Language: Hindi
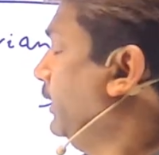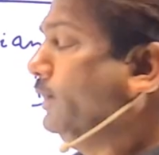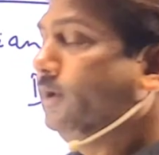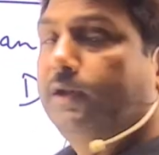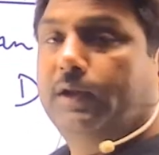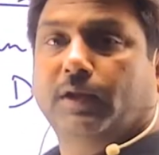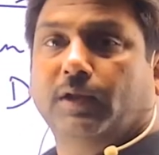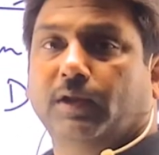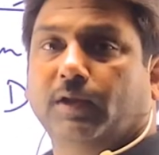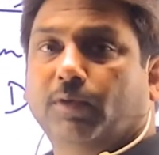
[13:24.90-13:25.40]

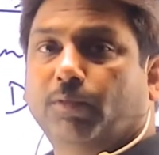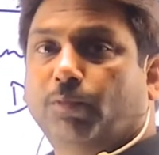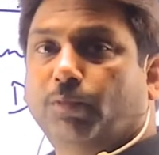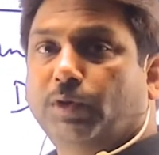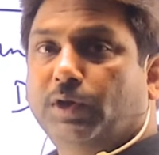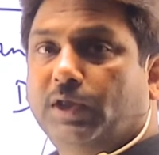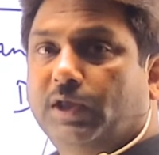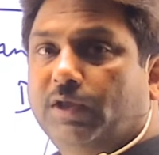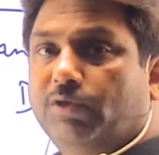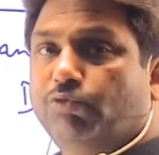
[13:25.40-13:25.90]
लेकिन
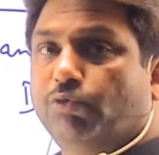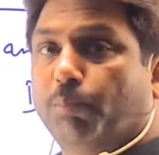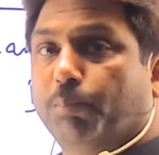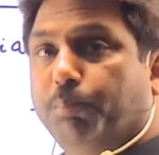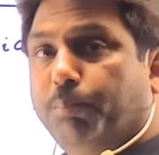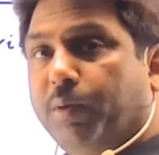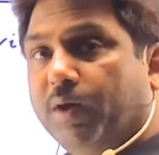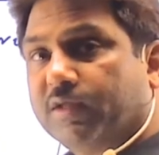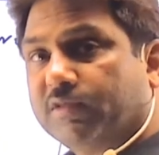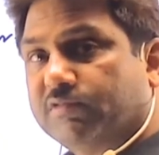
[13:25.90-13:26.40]
उनकी जो
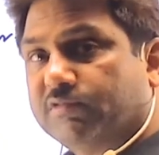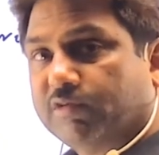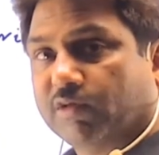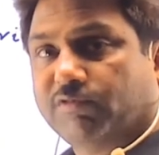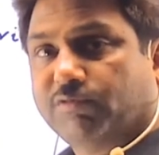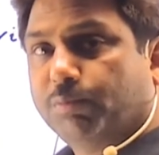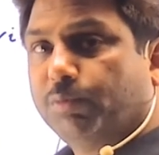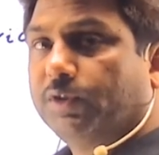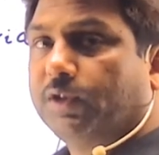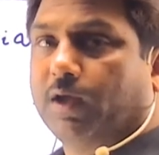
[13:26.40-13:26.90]

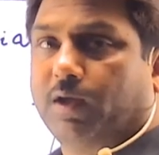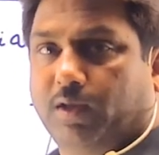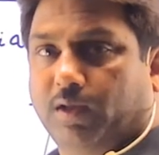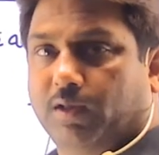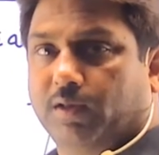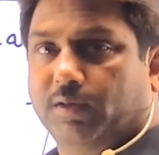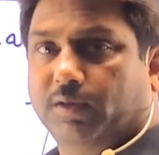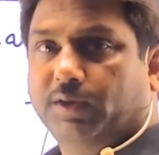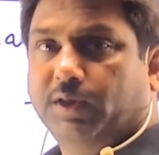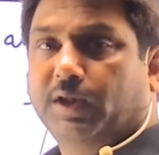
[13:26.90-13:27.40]
वर्चस्वता
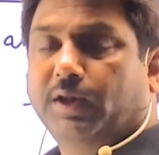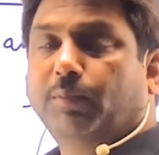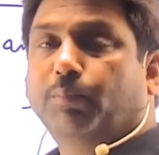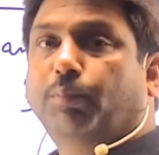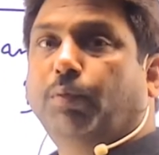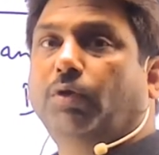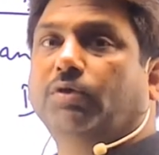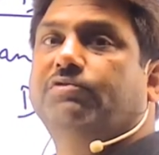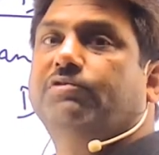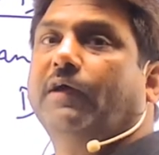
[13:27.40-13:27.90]
यानी
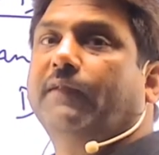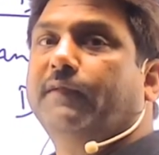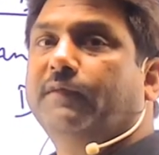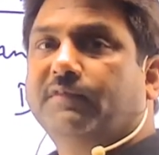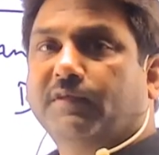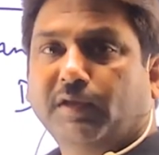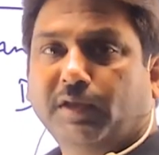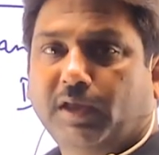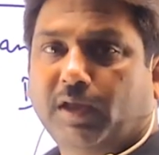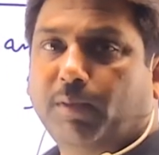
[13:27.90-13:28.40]
बहुत ज़्यादा
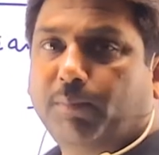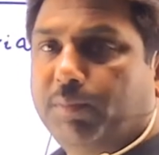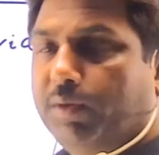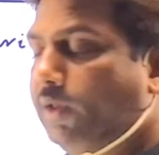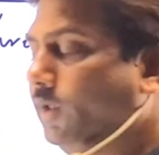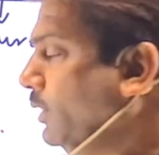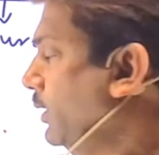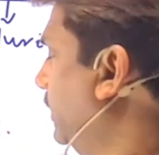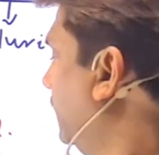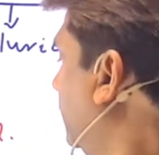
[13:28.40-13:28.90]
संख्या
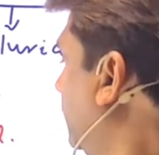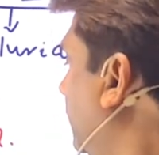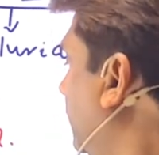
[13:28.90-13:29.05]
में